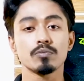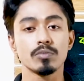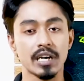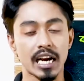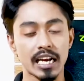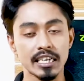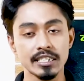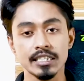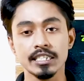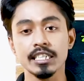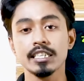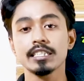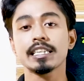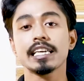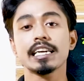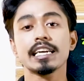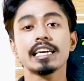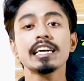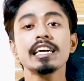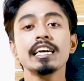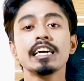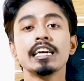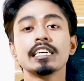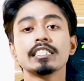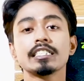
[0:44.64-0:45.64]
রাষ্ট্রের থেকে
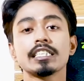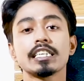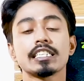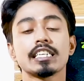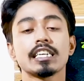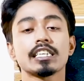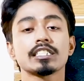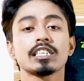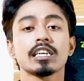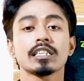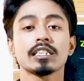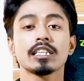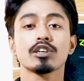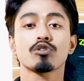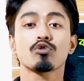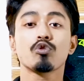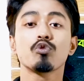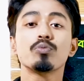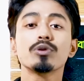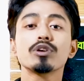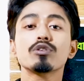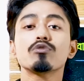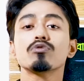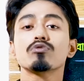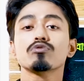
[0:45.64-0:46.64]
সেটার সাথে
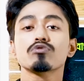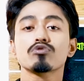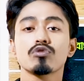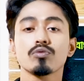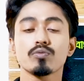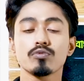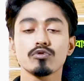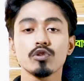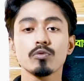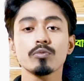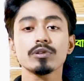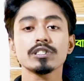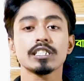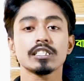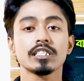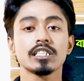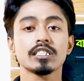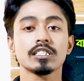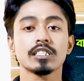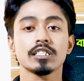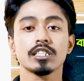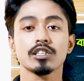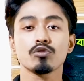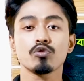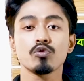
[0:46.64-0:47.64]
খুবই গুরুত্বপূর্ণ বা
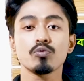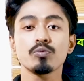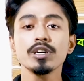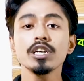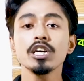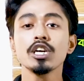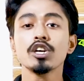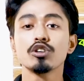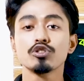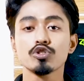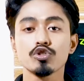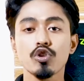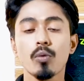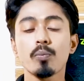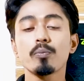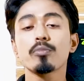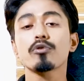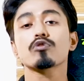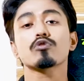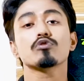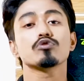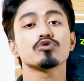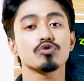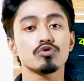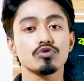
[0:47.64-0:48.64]
সেটার সাথে খুবই
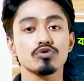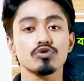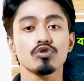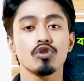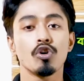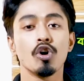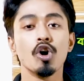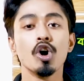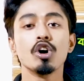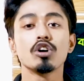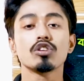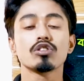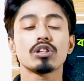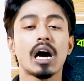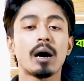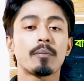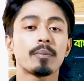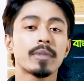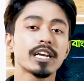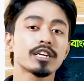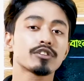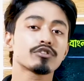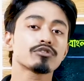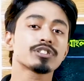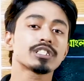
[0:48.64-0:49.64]
সম্পর্কযুক্ত তো
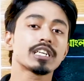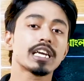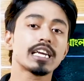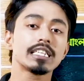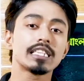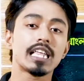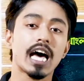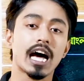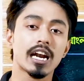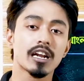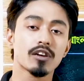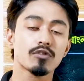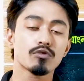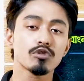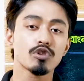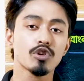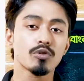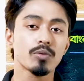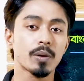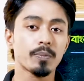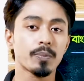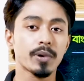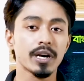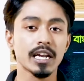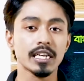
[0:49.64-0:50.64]
আমরা একটু সেই ধারাগুলোর
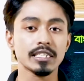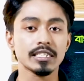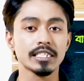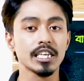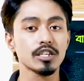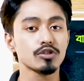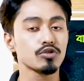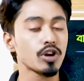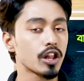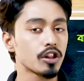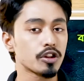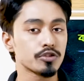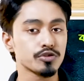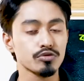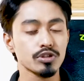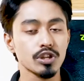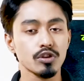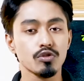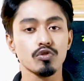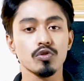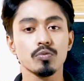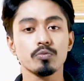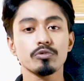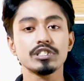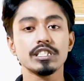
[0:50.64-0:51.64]
ব্যাপারে আজকে একটু আলোচনা
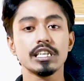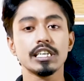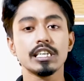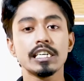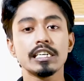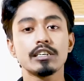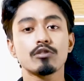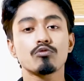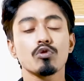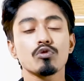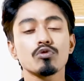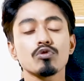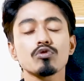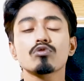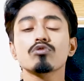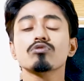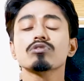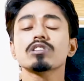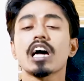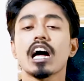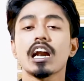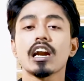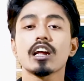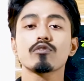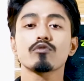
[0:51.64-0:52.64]
করব যে এই কোন কোন
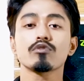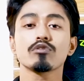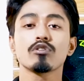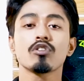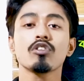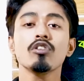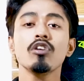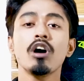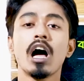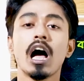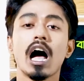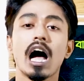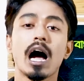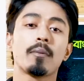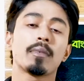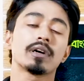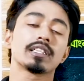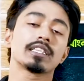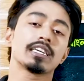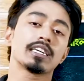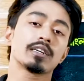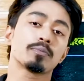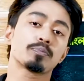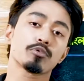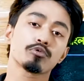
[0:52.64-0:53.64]
ধারাগুলো
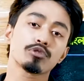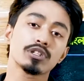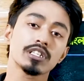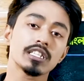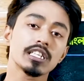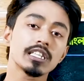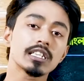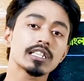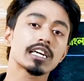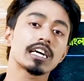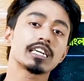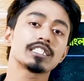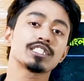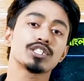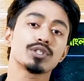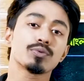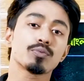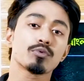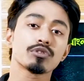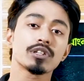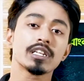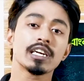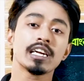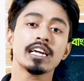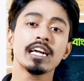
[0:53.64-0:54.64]
আমাদের প্রতিদিনকার
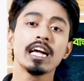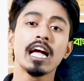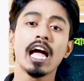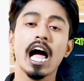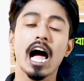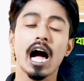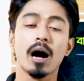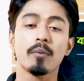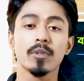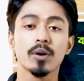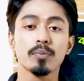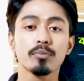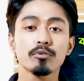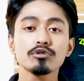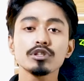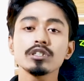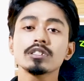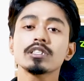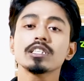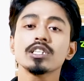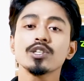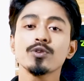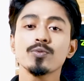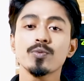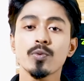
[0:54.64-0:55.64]
জীবনে আমরা
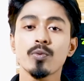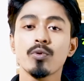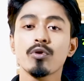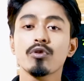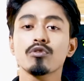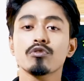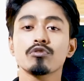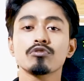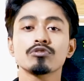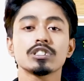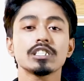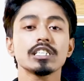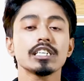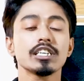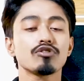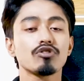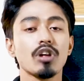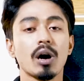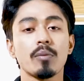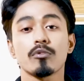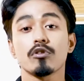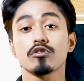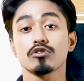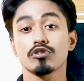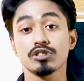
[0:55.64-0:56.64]
প্রতিদিনই উপভোগ করছি কিন্তু
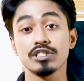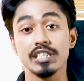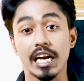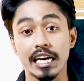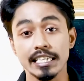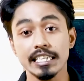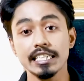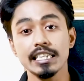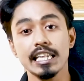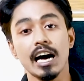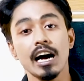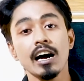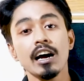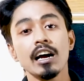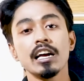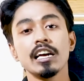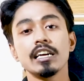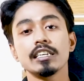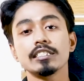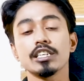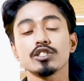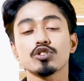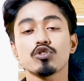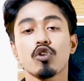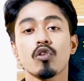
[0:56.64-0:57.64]
আমরা হয়তো জানি না
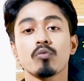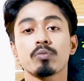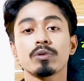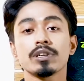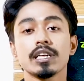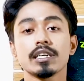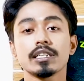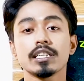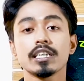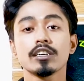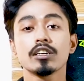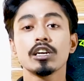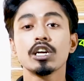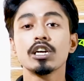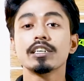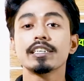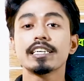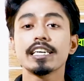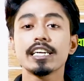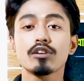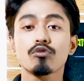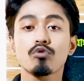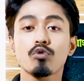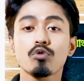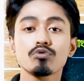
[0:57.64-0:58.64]
যে সংবিধানের
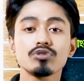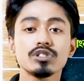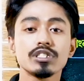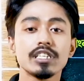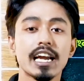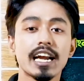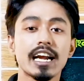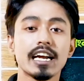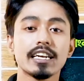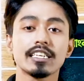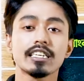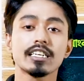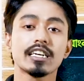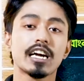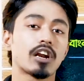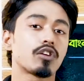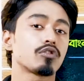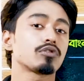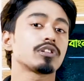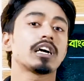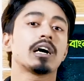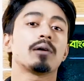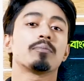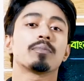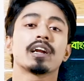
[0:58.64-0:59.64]
ঠিক কোন জায়গাটির
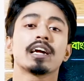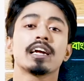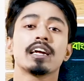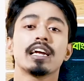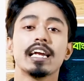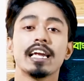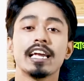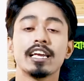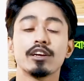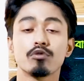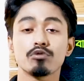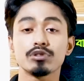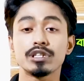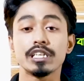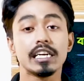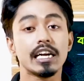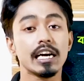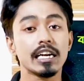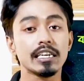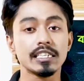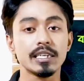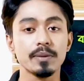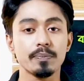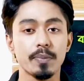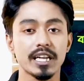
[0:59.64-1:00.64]
কারণে আমরা এই
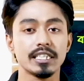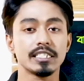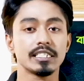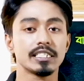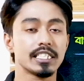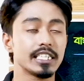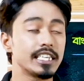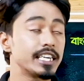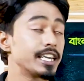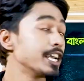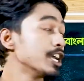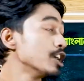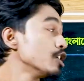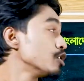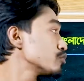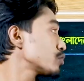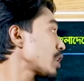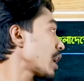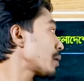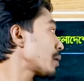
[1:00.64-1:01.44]
অধিকারটি পাচ্ছি তো